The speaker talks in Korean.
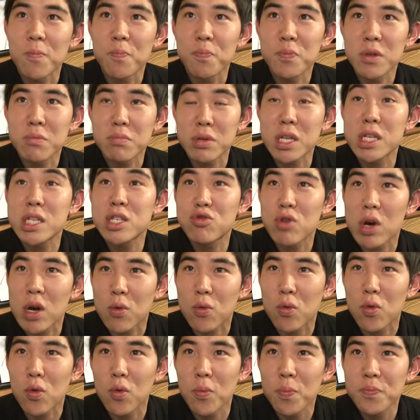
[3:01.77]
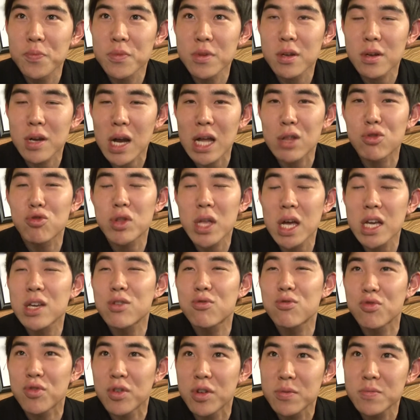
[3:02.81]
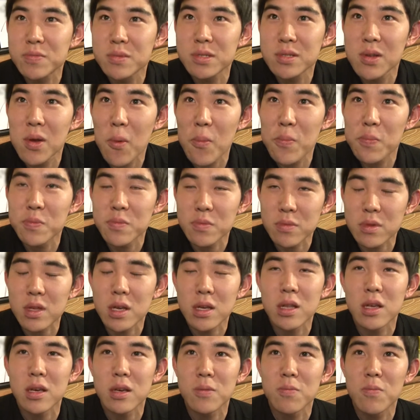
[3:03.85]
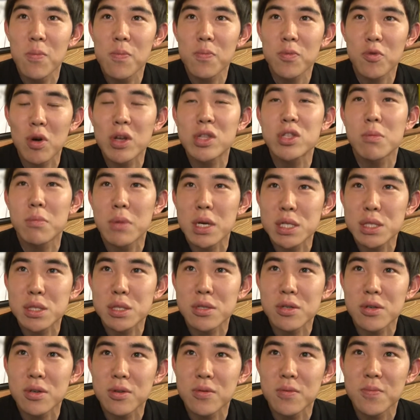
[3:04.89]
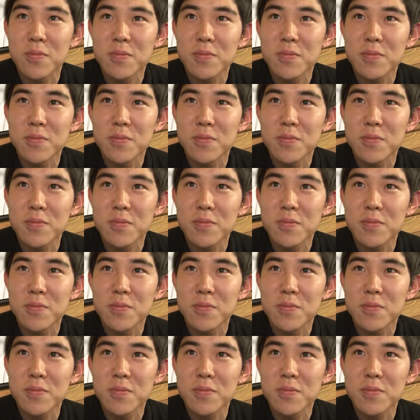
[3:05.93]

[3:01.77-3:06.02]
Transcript: 음. 그리지도 않고 음. 간도 딱이고요. 아, 네. 네 완전 맛있어요.